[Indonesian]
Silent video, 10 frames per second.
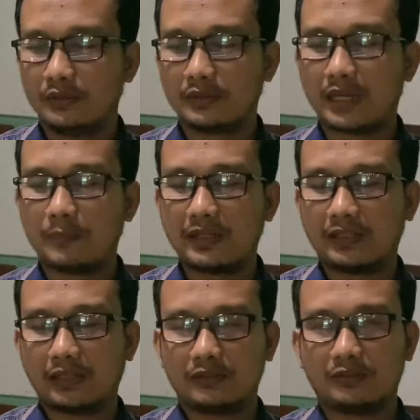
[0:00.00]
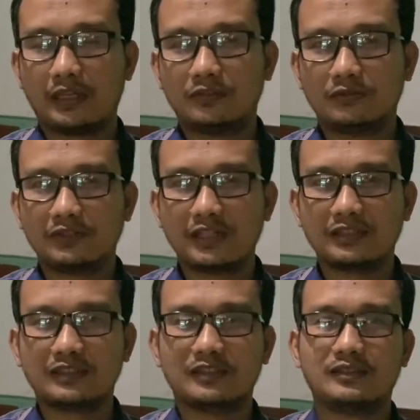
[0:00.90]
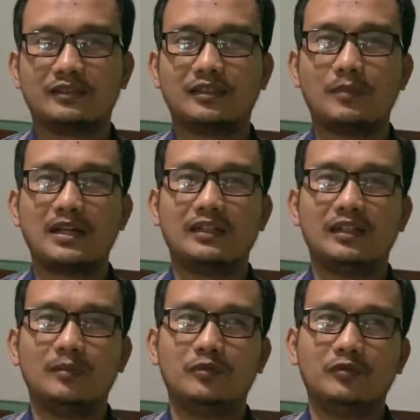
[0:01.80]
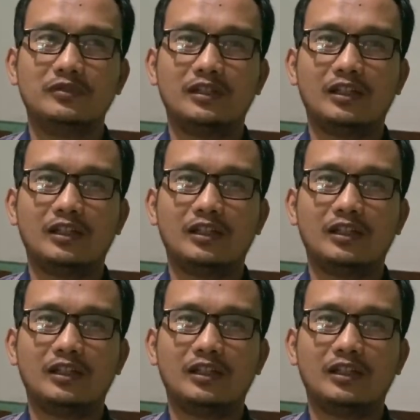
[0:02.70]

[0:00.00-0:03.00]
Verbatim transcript: Selamat dan, dan sukses kepada Bu Sri